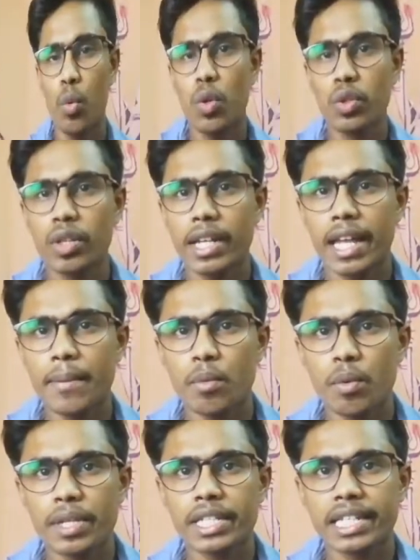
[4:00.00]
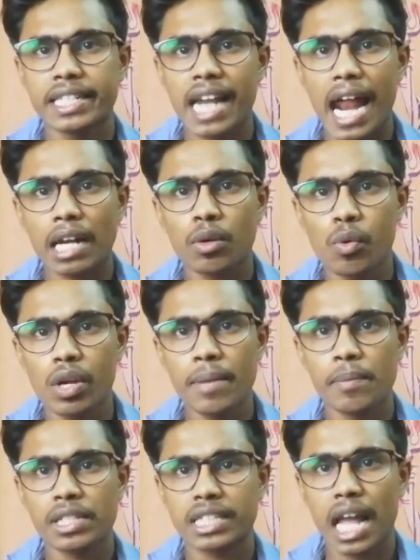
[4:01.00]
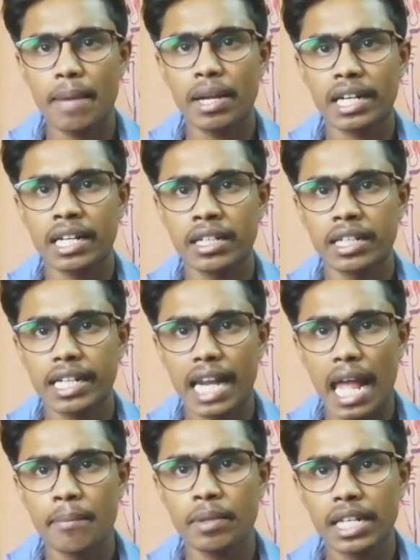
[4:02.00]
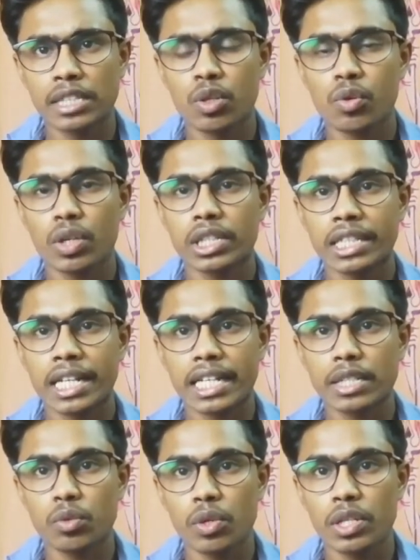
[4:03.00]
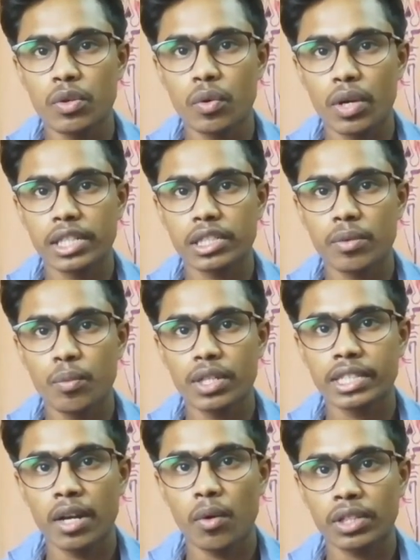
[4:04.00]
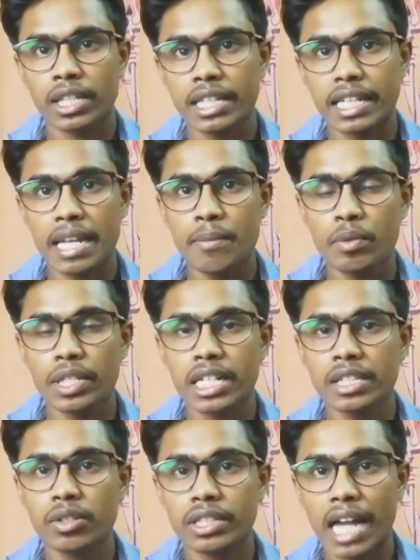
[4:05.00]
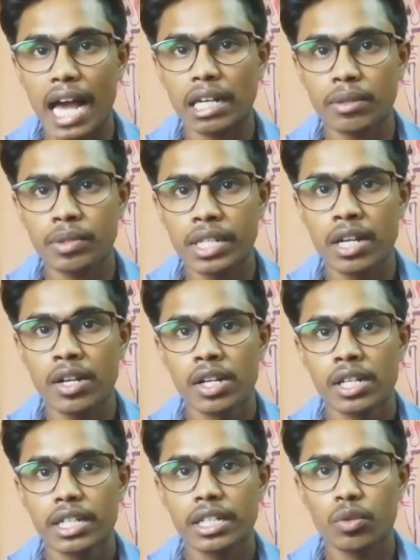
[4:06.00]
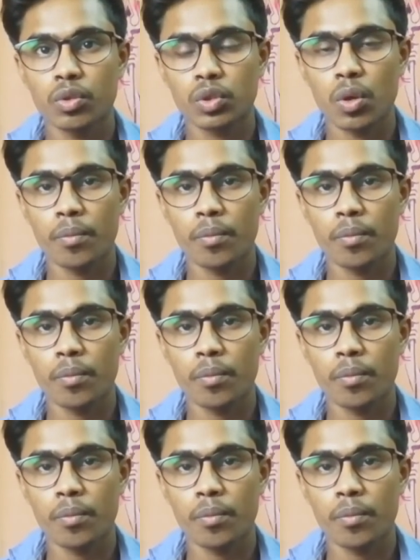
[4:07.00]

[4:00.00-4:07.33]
মূলত এই মুভিটি ডার্ক ওয়েব সাইবার ক্রাইম কেন্দ্র করে নাকি তৈরি করেছে বইটা অর্থাৎ এই মুভিটা কিন্তু ডার্ক নিয়ে কিন্তু